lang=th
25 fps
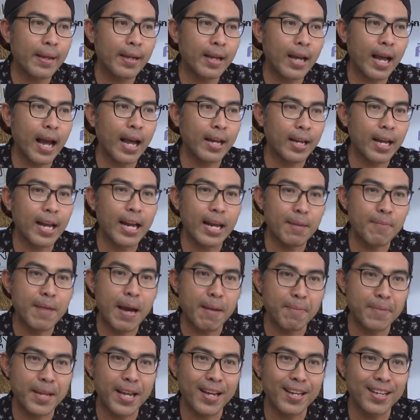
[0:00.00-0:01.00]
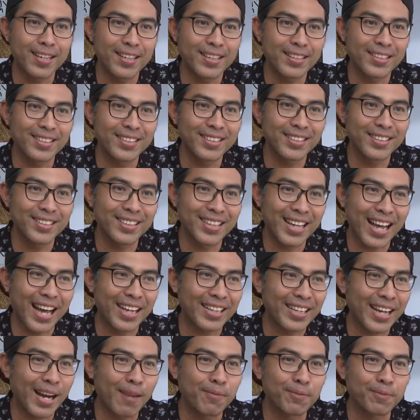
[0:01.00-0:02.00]
ขาดอะไรแบบเนี้ยขา
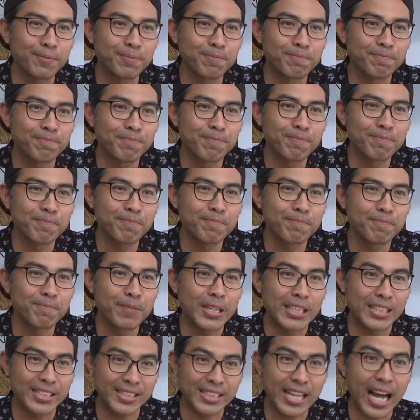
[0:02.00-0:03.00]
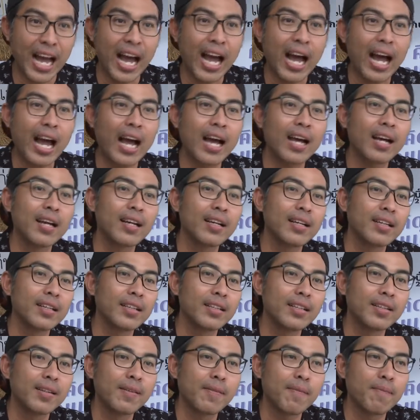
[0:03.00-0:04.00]
ดคำปรึกษา
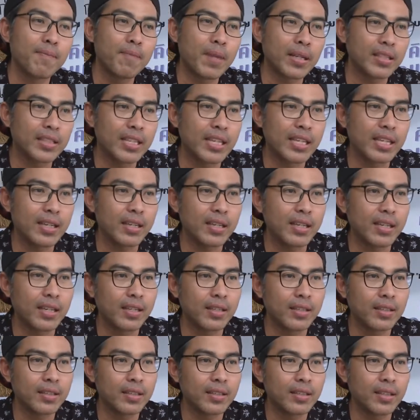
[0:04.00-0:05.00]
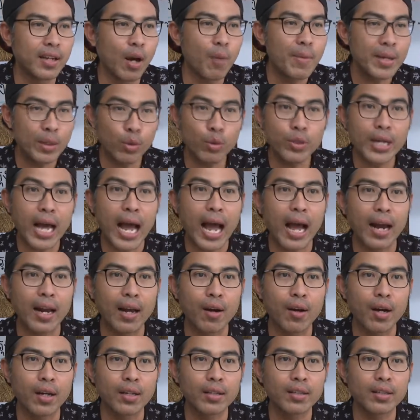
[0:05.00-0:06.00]
บางทีเขามีทุกอย่าง
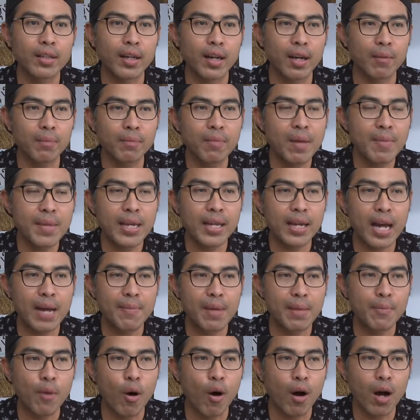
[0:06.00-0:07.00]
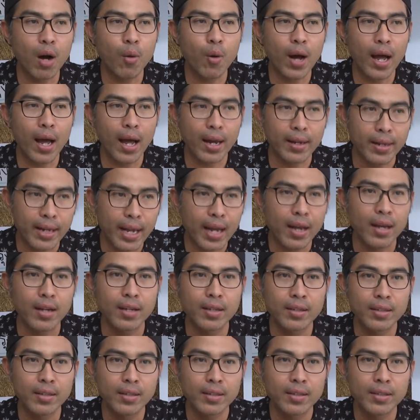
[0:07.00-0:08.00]
แล้ว แต่ไม่มีใครไปบอกเขาว่าอันเนี้ย
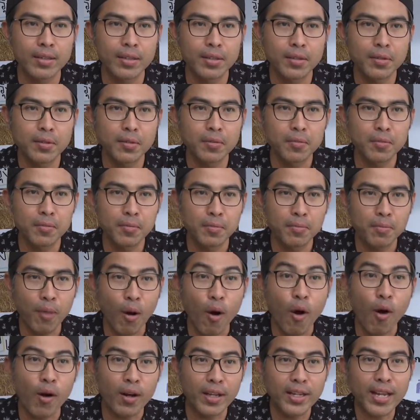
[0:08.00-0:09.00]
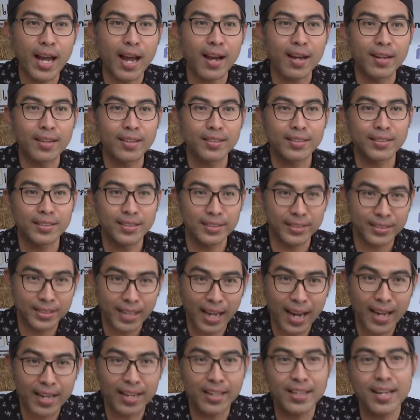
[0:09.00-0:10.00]
พอหรือยัง
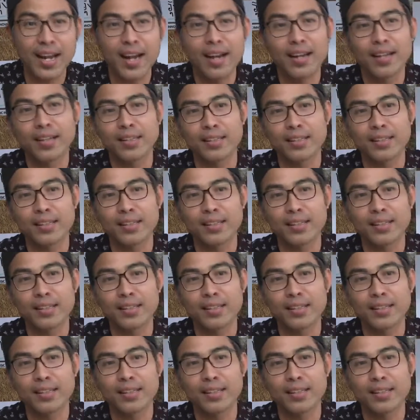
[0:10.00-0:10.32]
ใช่หรือยัง